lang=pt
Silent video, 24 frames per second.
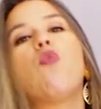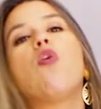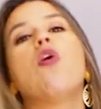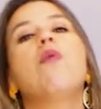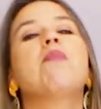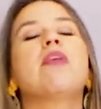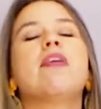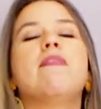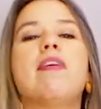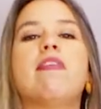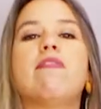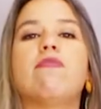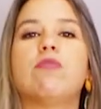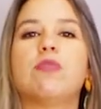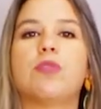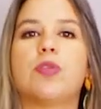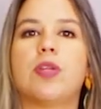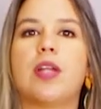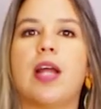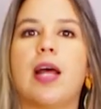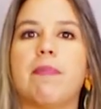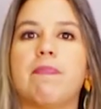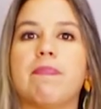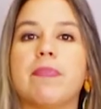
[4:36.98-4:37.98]
Como que vai
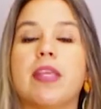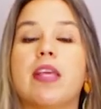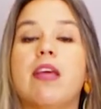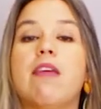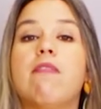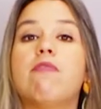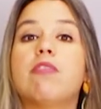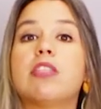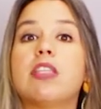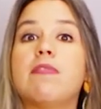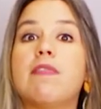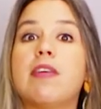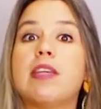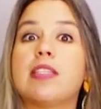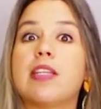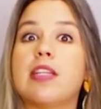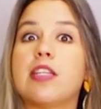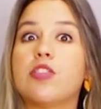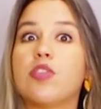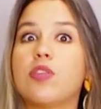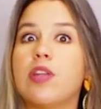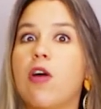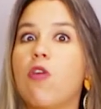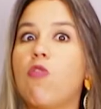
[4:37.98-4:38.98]
funcionar? Você vai
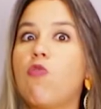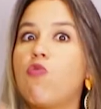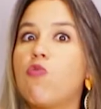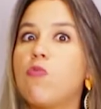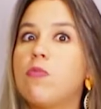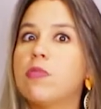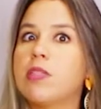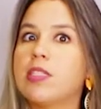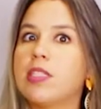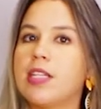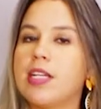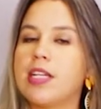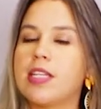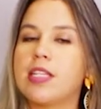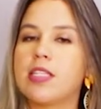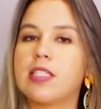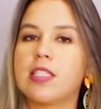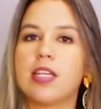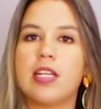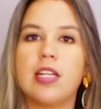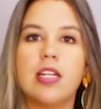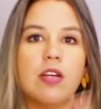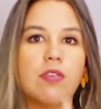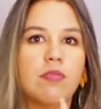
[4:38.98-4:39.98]
selecionar algumas
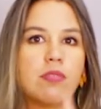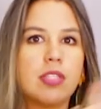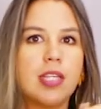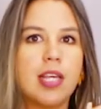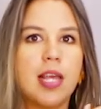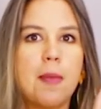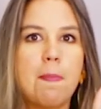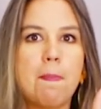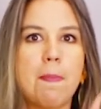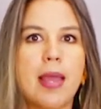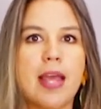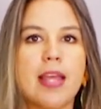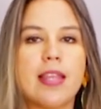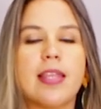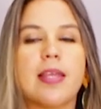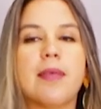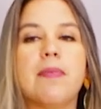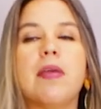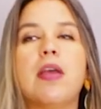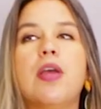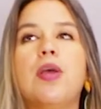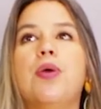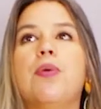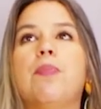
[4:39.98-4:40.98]
letras que não se
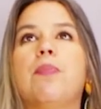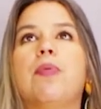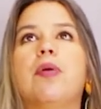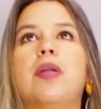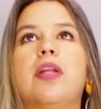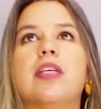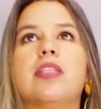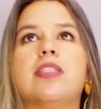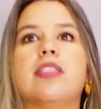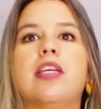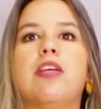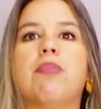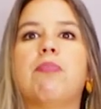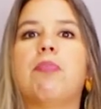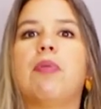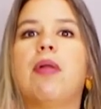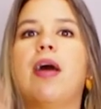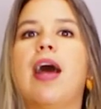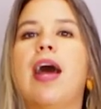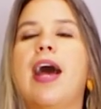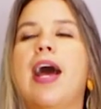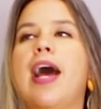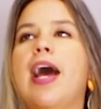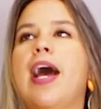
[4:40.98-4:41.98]
repetem por
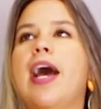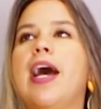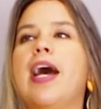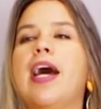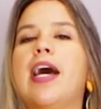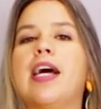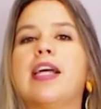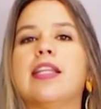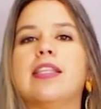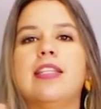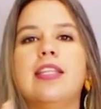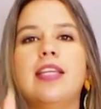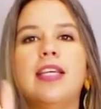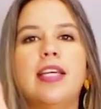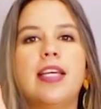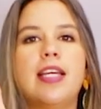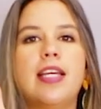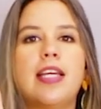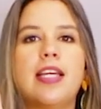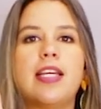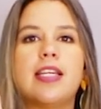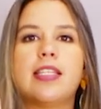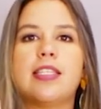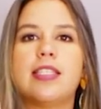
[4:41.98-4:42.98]
exemplo, A,
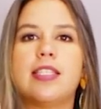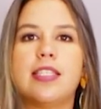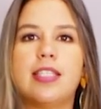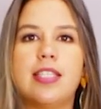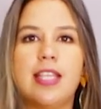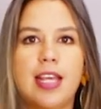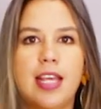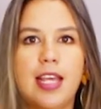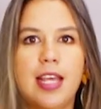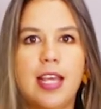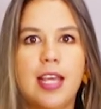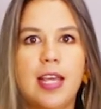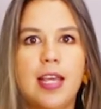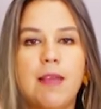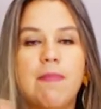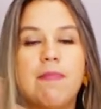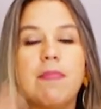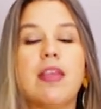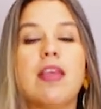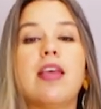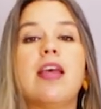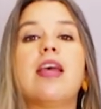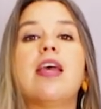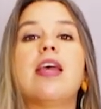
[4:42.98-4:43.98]
D,
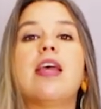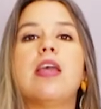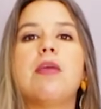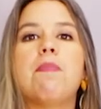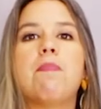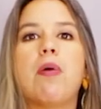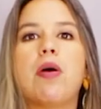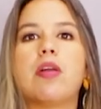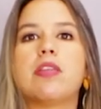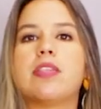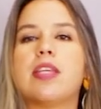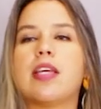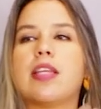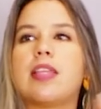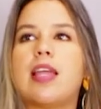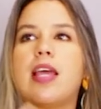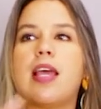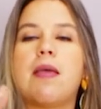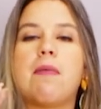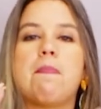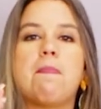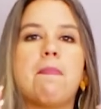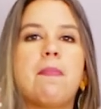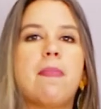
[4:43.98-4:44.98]
C, e pode ser
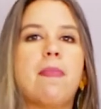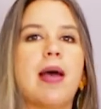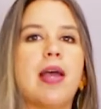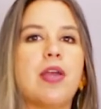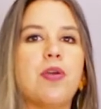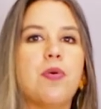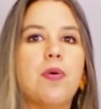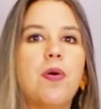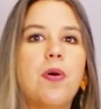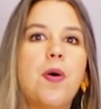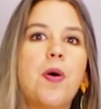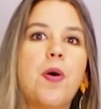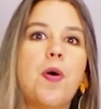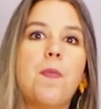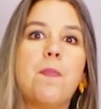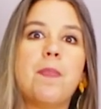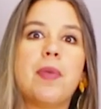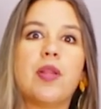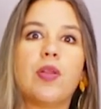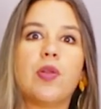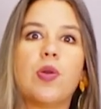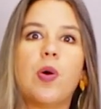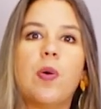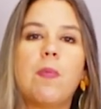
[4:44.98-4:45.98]
até
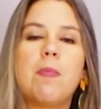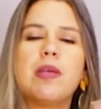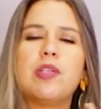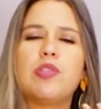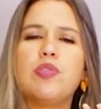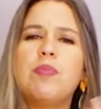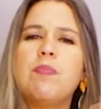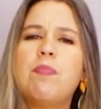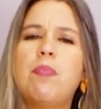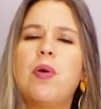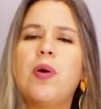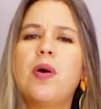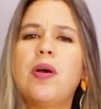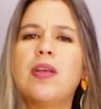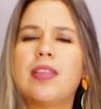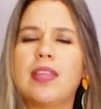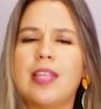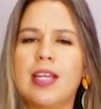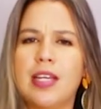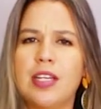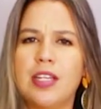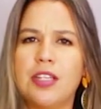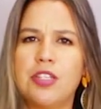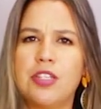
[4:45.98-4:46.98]
maior, menor, mas o
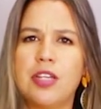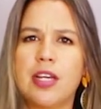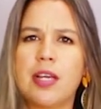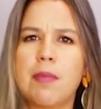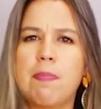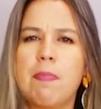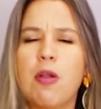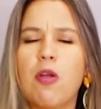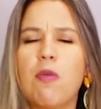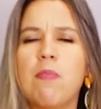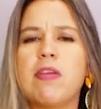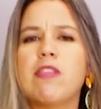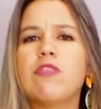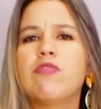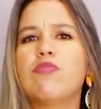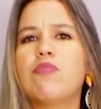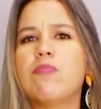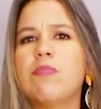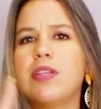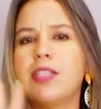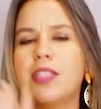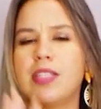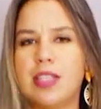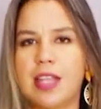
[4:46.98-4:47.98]
importante é que pelo menos
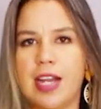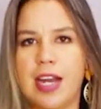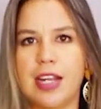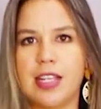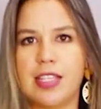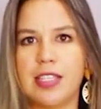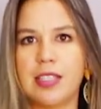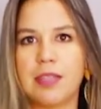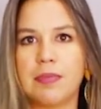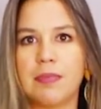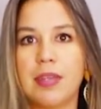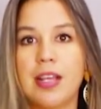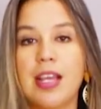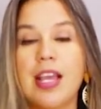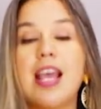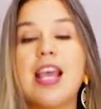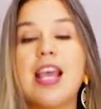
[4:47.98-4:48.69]
umas três.